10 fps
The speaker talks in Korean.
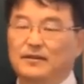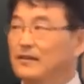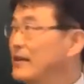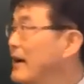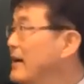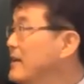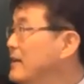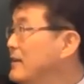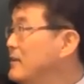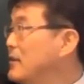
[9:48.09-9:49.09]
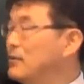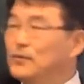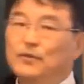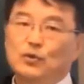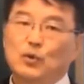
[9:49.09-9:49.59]
그러나 이런
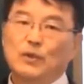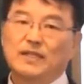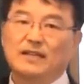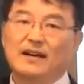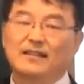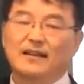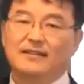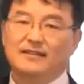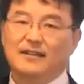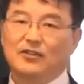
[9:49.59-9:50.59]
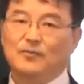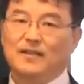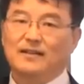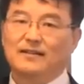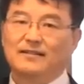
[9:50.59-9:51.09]
경우는 좋지가 않다 이걸 얘기합니다.
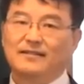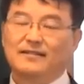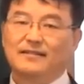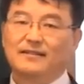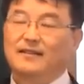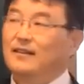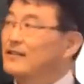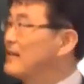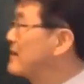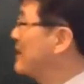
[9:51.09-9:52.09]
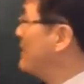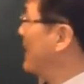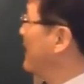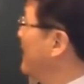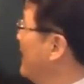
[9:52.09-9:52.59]
그 다음에